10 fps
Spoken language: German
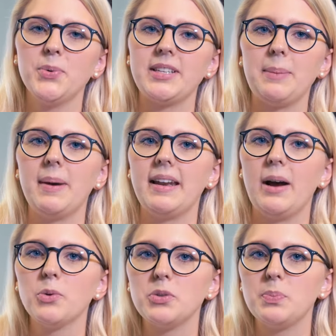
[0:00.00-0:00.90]
und habe
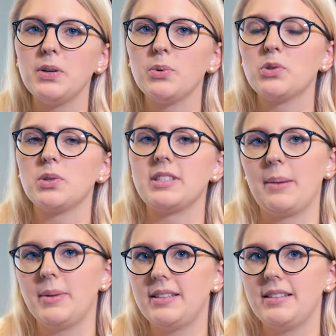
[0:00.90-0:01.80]
meine Ausbildung zur
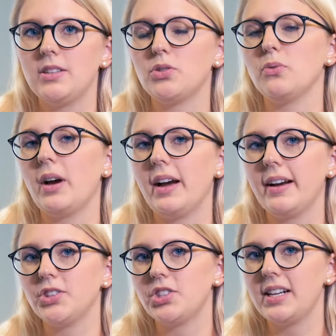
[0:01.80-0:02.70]
zahnmedizinischen
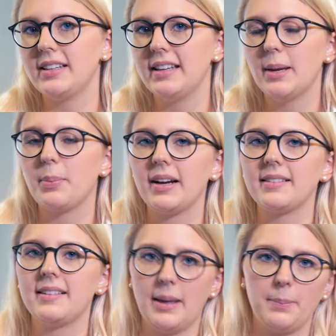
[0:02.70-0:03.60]
Fachangestellten in der
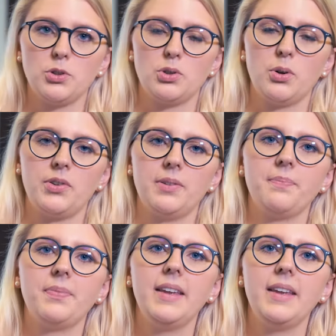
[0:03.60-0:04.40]
Praxis abgeschlossen.